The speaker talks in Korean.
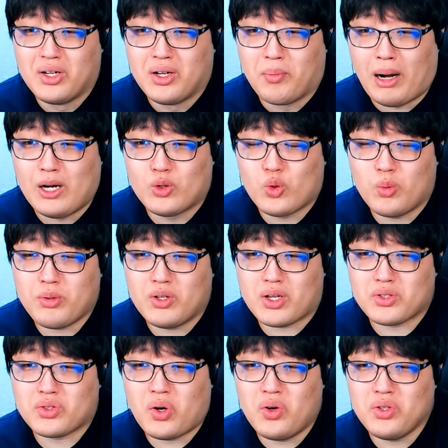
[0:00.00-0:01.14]
발톱이 이렇게
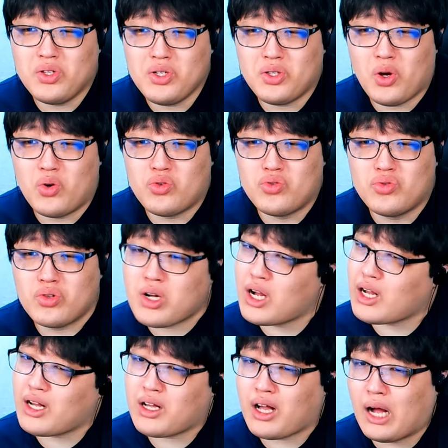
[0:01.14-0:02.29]
썩는 경우가
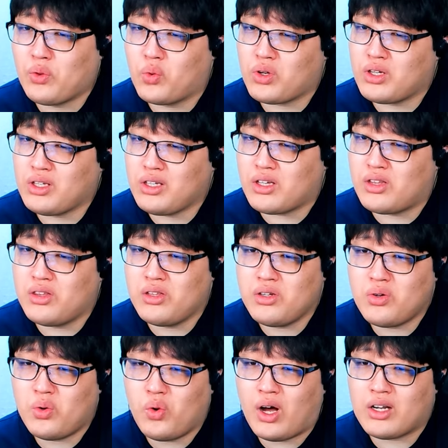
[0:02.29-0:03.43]
간혹 있는
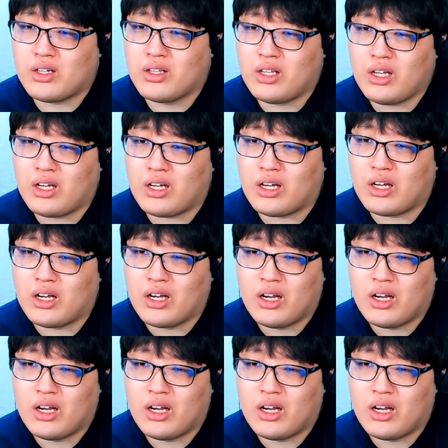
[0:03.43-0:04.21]
걸로 아는데